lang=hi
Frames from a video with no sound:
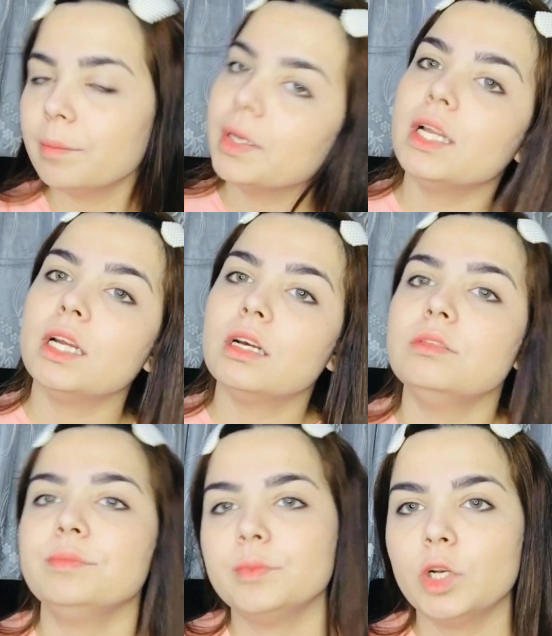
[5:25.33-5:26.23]
हमारा
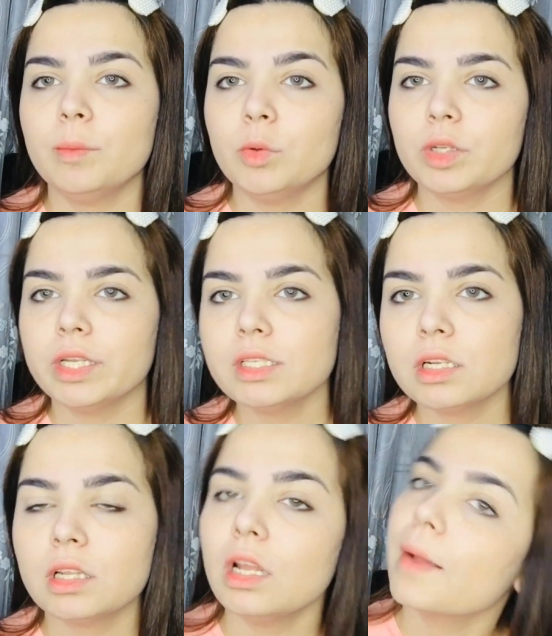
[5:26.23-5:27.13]
और आप लोग देख
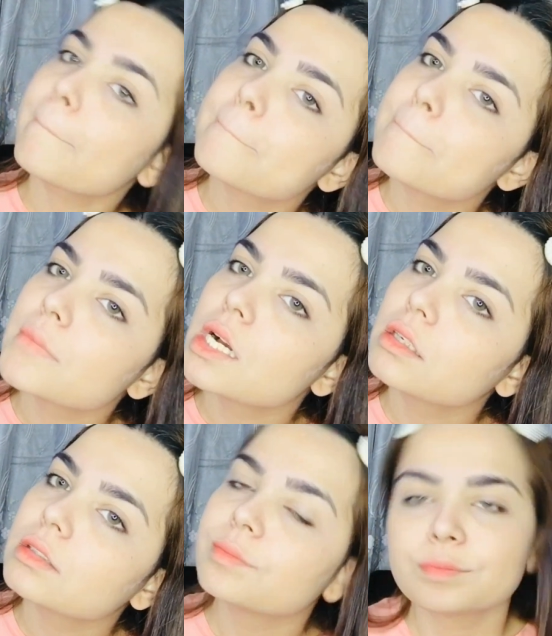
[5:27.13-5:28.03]
सकते हैं
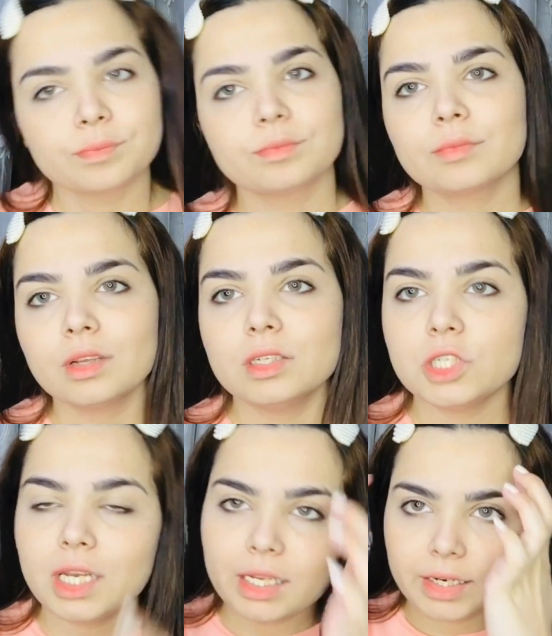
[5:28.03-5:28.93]

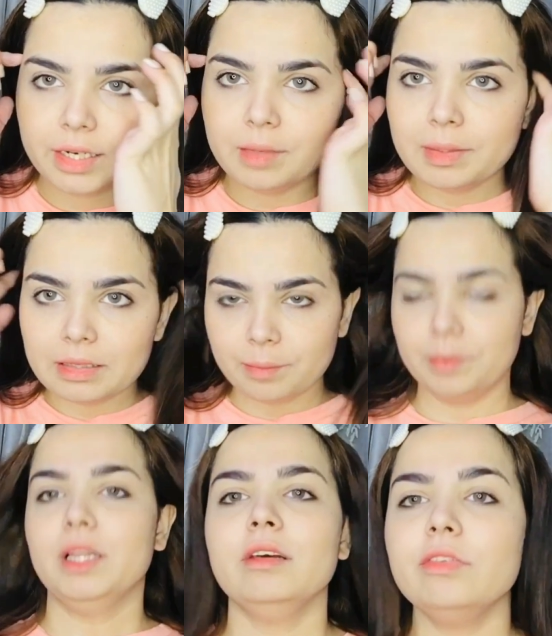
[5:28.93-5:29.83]
अच्छा लग रहा है ना मतलब
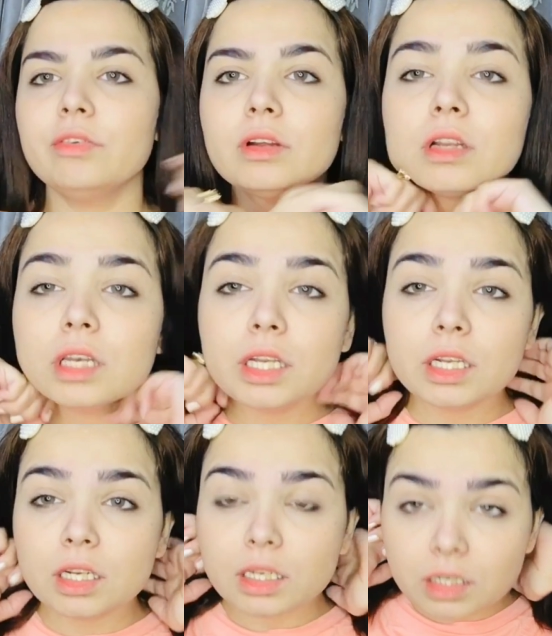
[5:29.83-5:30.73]
कितना
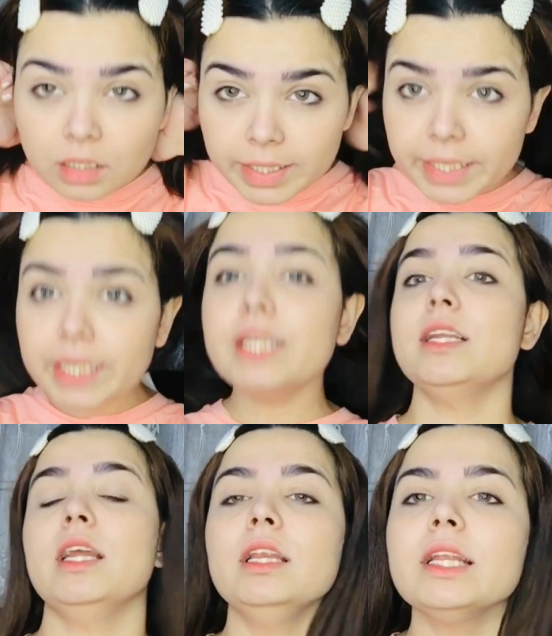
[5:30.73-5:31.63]
क्लीन
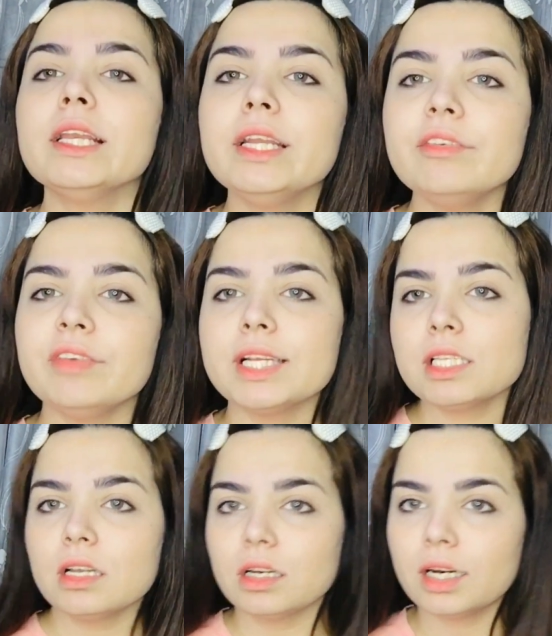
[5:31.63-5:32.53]
नीट एंड क्लीन
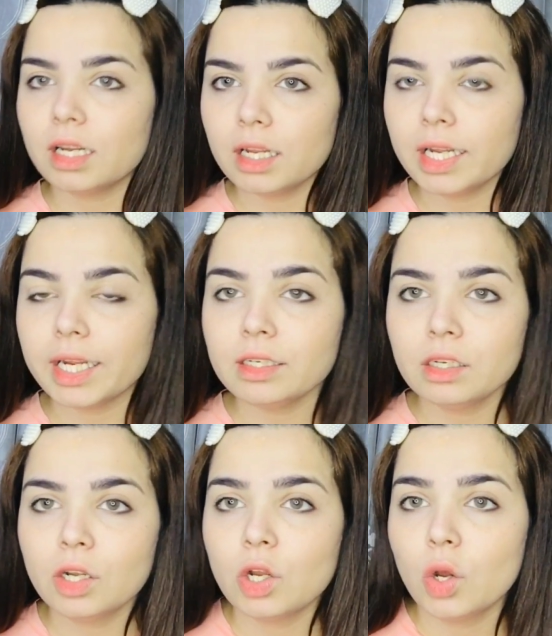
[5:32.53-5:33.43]
फेस लग रहा है
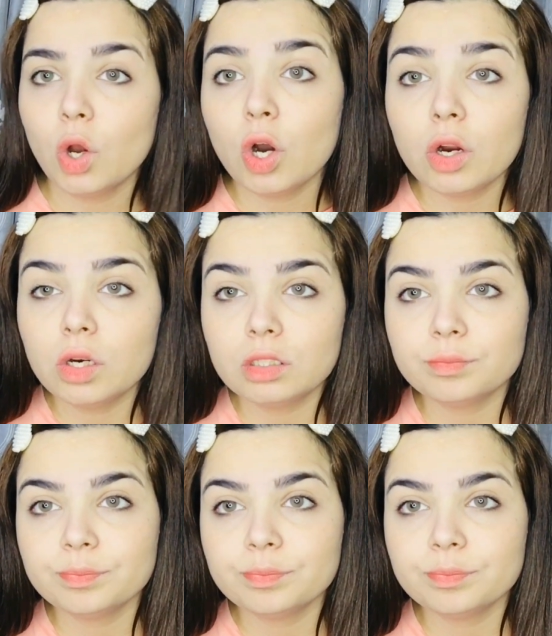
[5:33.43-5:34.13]
और